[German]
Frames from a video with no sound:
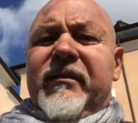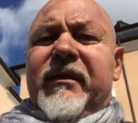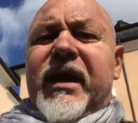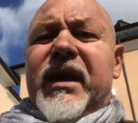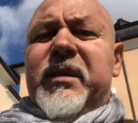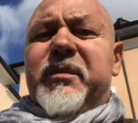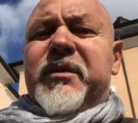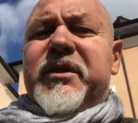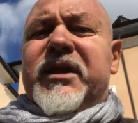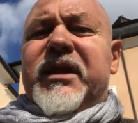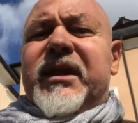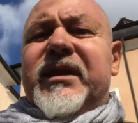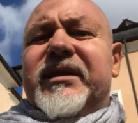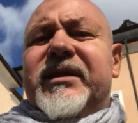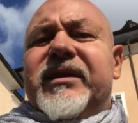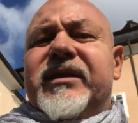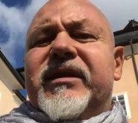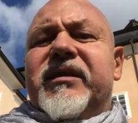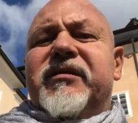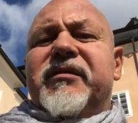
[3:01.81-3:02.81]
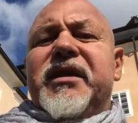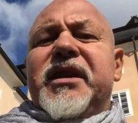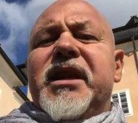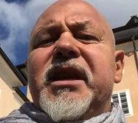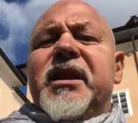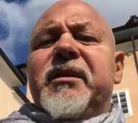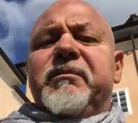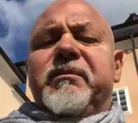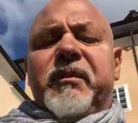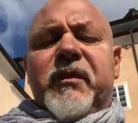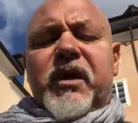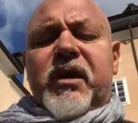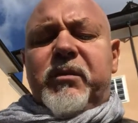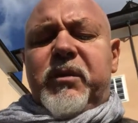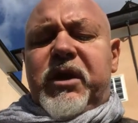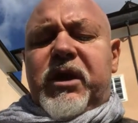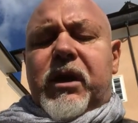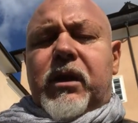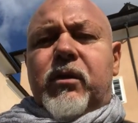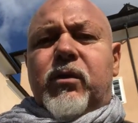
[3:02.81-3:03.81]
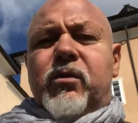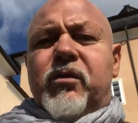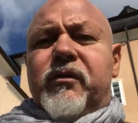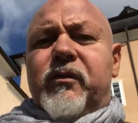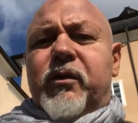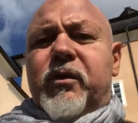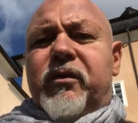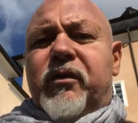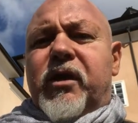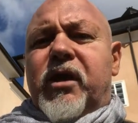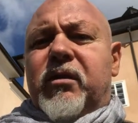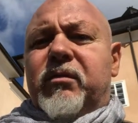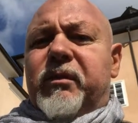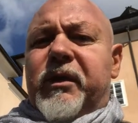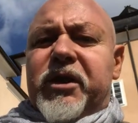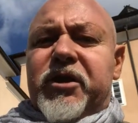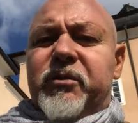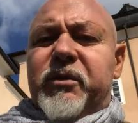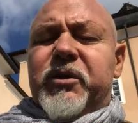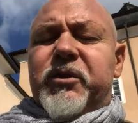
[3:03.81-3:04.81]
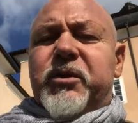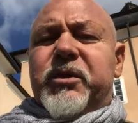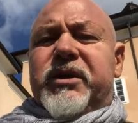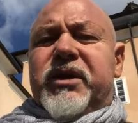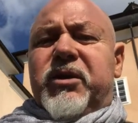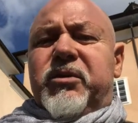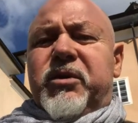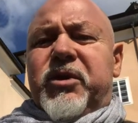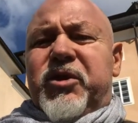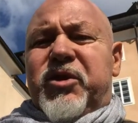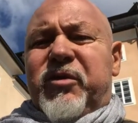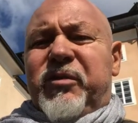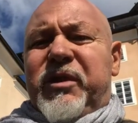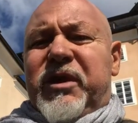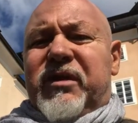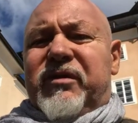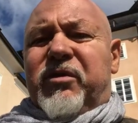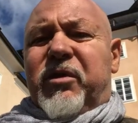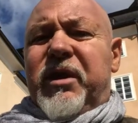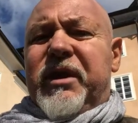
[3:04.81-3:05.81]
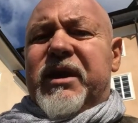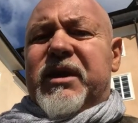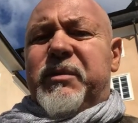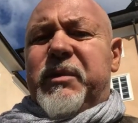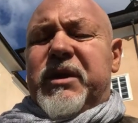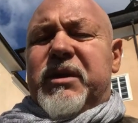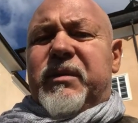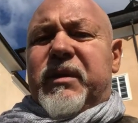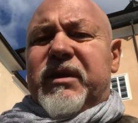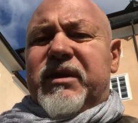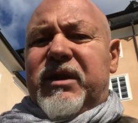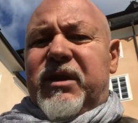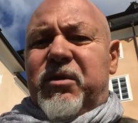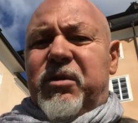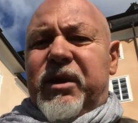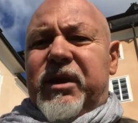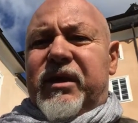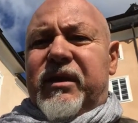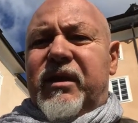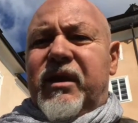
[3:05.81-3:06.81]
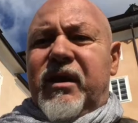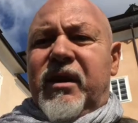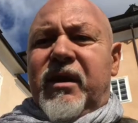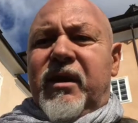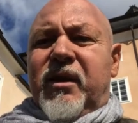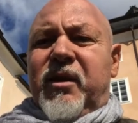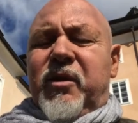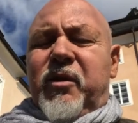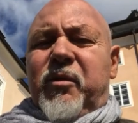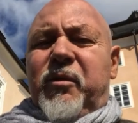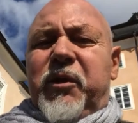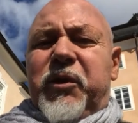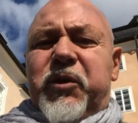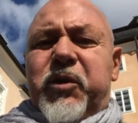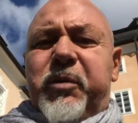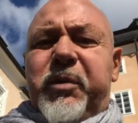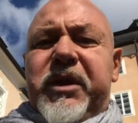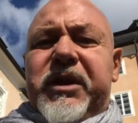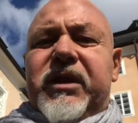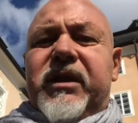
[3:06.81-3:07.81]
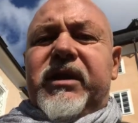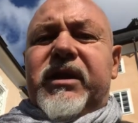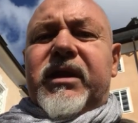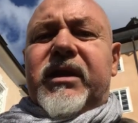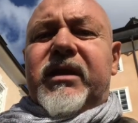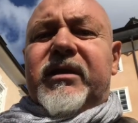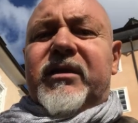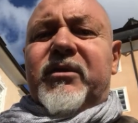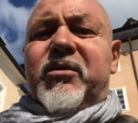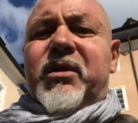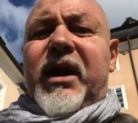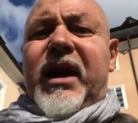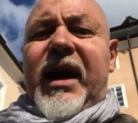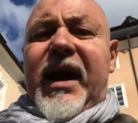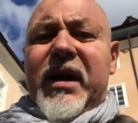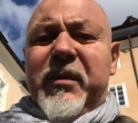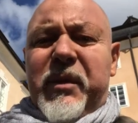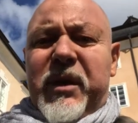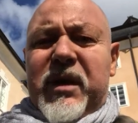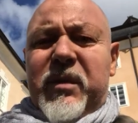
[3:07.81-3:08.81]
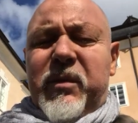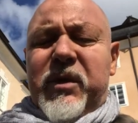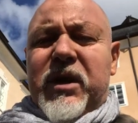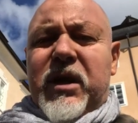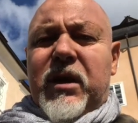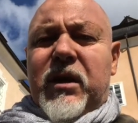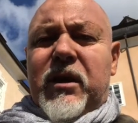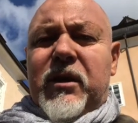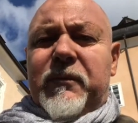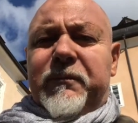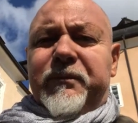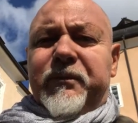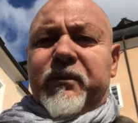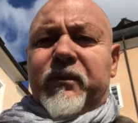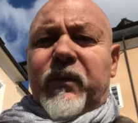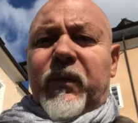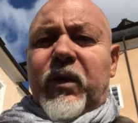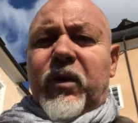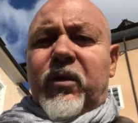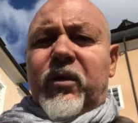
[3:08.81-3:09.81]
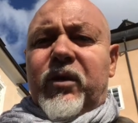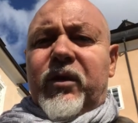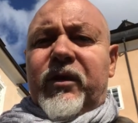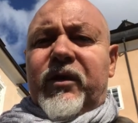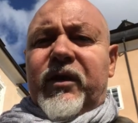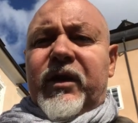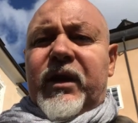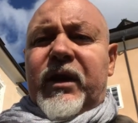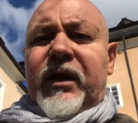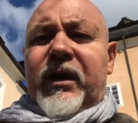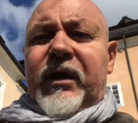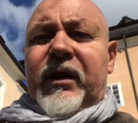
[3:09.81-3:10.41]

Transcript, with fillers: weil eben sehr, sehr, sehr viele äh, mich anrufen und fragen, Mensch, wieso ist der Kurs schon wieder voll jetzt mit 20 Leuten und wieso bietet ihr das nur einmal im Jahr an? Und